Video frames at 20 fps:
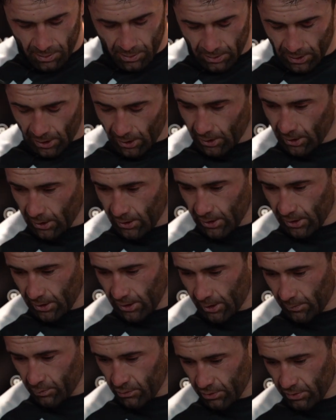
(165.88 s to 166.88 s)
Да, да, да,
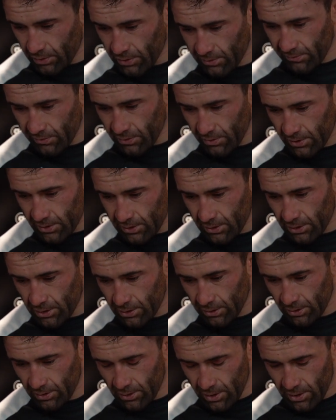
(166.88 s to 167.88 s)
я полностью все
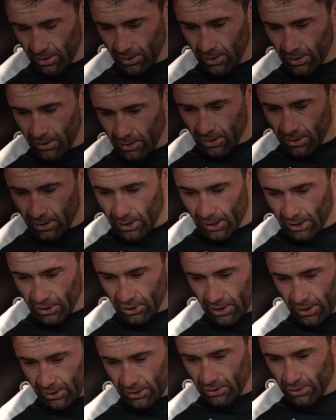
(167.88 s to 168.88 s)
слышал. Я
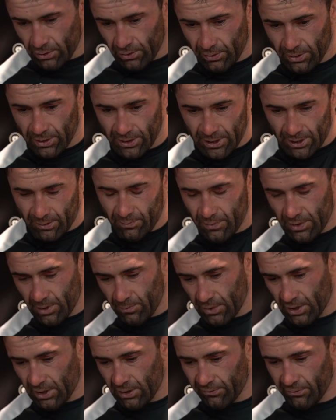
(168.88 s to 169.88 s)
ждал, что хотя бы мне
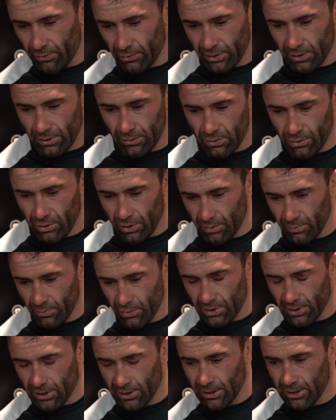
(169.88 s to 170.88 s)
микрофон дадут
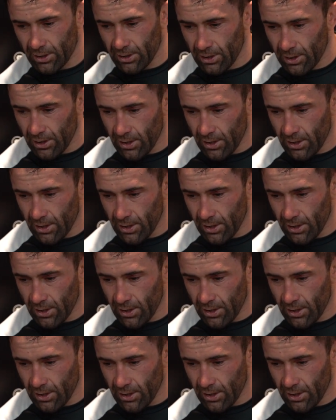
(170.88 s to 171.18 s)
что-нибудь сказать.